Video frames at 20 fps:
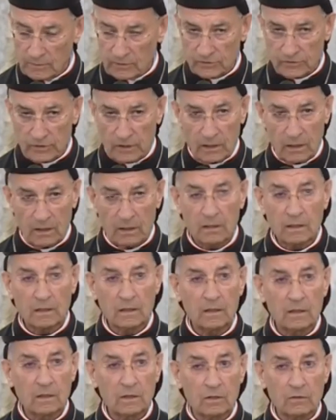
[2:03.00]
من جهة
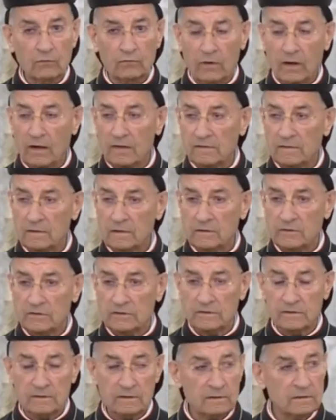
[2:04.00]
وفاصل
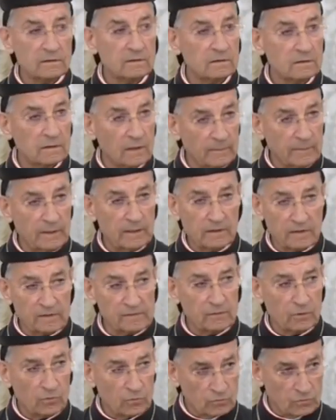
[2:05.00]
كمان
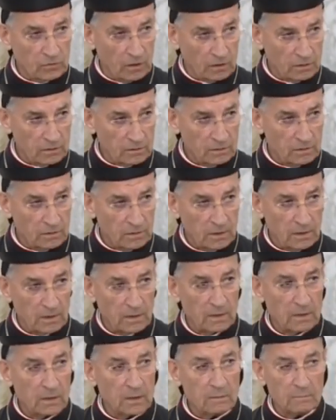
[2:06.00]
السلطات
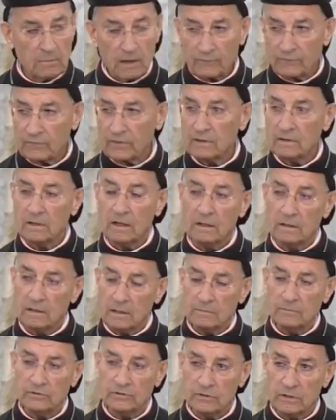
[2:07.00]
ما فينا
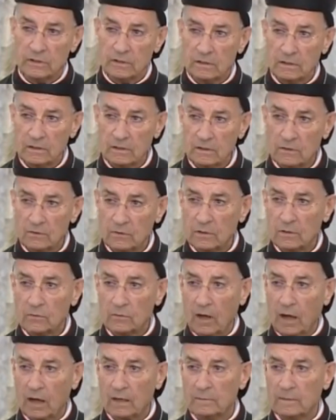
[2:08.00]
نمشي وكل
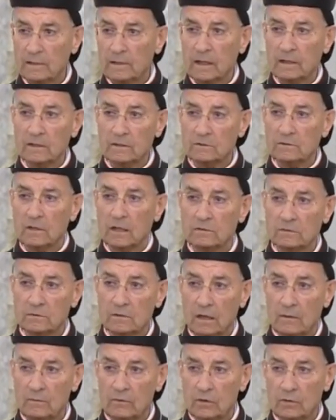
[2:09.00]
واحد منا
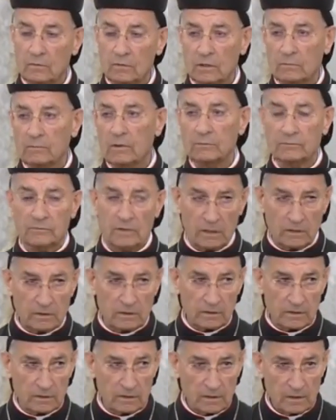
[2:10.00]
يتنطح بأمور ما
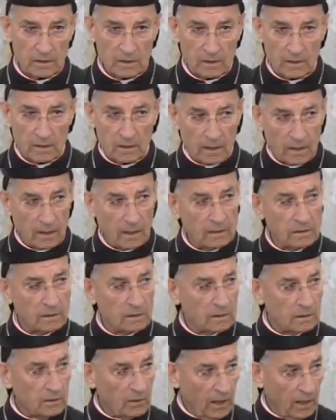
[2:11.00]
بتعني خلي
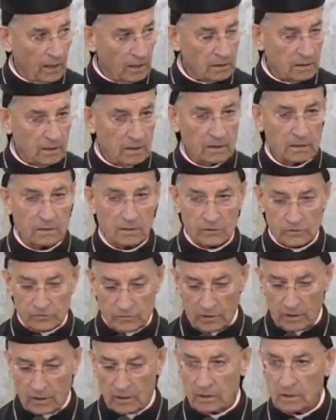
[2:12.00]
كل حدا
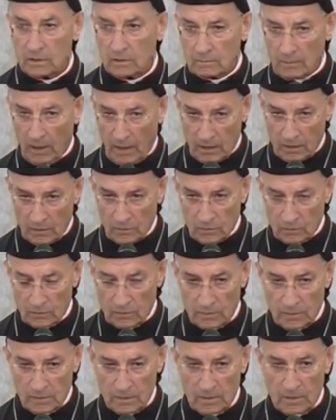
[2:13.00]
يشتغل محله
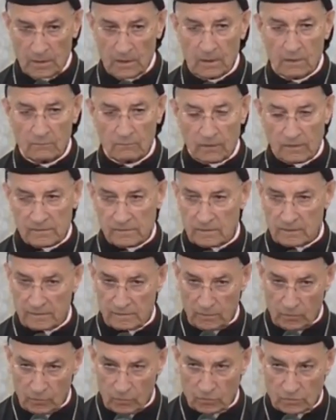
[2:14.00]
فصل
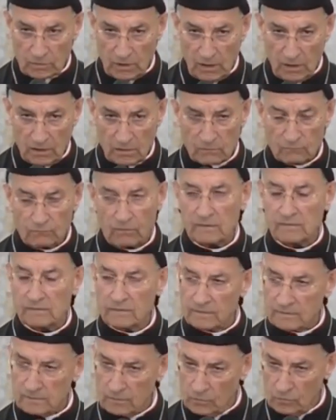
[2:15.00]
السلطات فصل
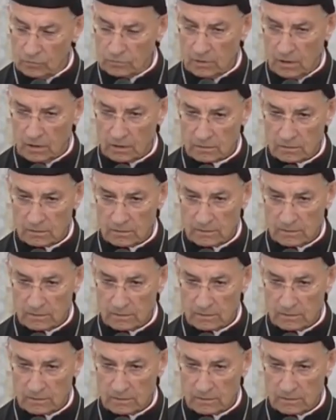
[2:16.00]
السلطات